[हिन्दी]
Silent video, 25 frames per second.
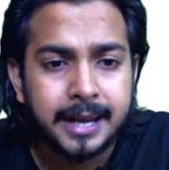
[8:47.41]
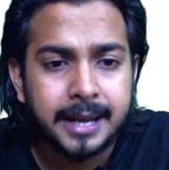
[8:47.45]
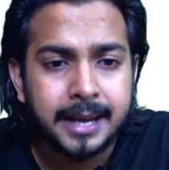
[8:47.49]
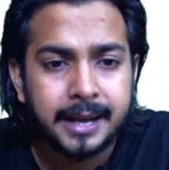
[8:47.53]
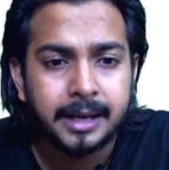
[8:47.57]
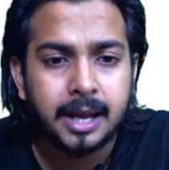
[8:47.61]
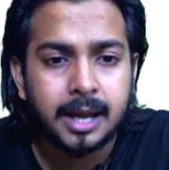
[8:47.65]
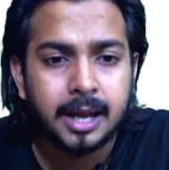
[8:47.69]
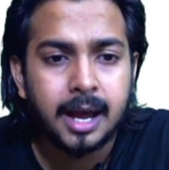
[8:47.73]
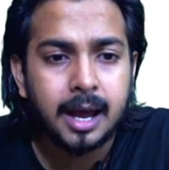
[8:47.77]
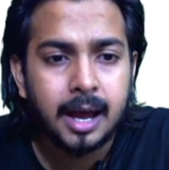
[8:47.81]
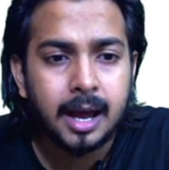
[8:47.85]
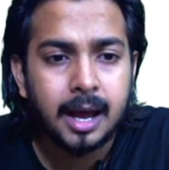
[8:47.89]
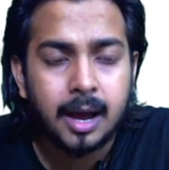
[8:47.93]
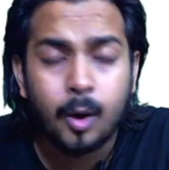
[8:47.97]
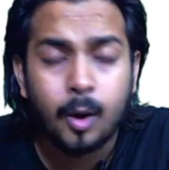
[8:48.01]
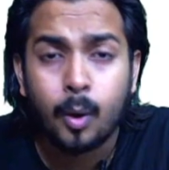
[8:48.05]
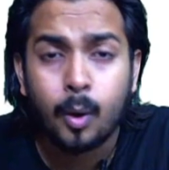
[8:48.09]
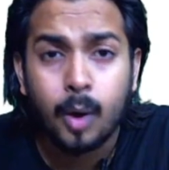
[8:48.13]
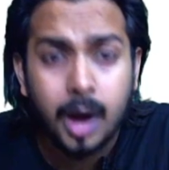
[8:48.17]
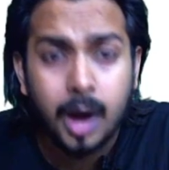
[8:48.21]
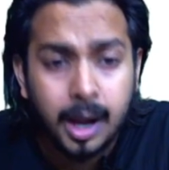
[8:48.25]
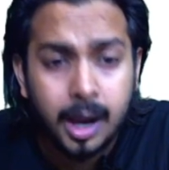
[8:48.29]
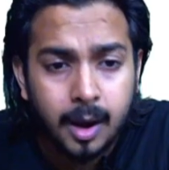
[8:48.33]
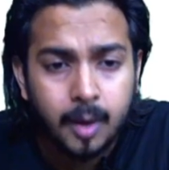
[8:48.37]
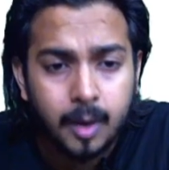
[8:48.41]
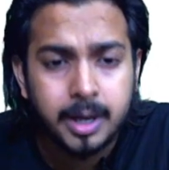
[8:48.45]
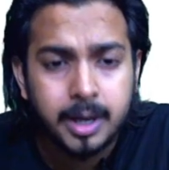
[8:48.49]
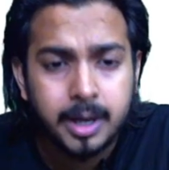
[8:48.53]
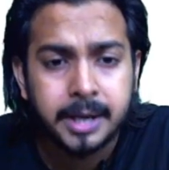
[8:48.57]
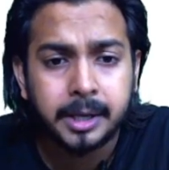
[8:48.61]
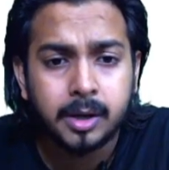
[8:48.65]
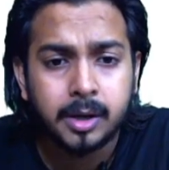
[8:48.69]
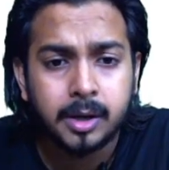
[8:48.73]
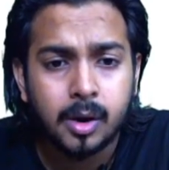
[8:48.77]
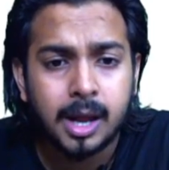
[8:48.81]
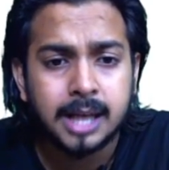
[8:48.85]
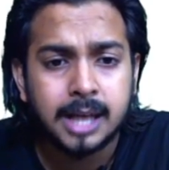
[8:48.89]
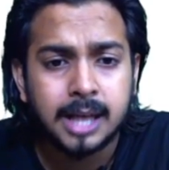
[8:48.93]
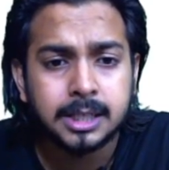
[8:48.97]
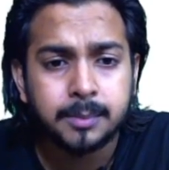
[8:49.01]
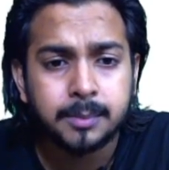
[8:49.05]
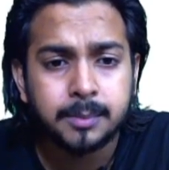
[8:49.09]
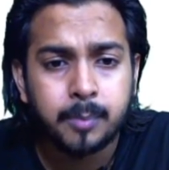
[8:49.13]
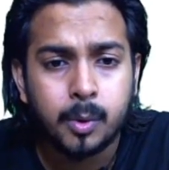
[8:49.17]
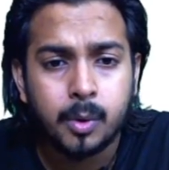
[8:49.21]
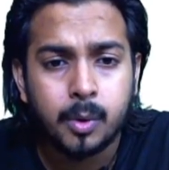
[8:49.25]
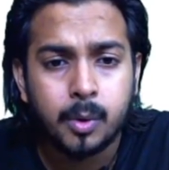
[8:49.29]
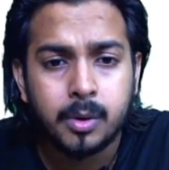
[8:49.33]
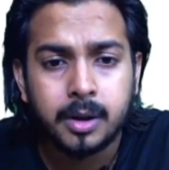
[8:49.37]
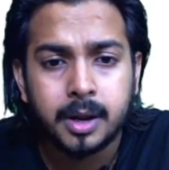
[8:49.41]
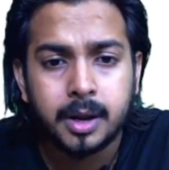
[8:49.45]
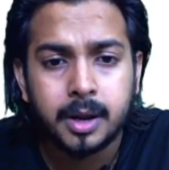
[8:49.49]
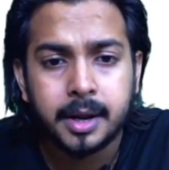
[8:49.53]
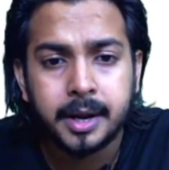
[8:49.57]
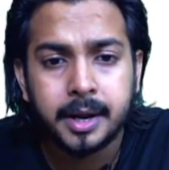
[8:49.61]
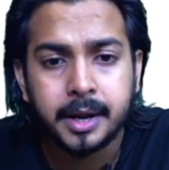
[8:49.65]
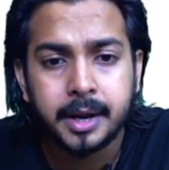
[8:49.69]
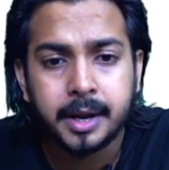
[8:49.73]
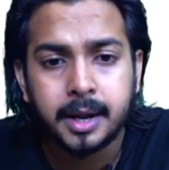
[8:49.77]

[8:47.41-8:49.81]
गेट अलाउंग ट्रांसपोर्ट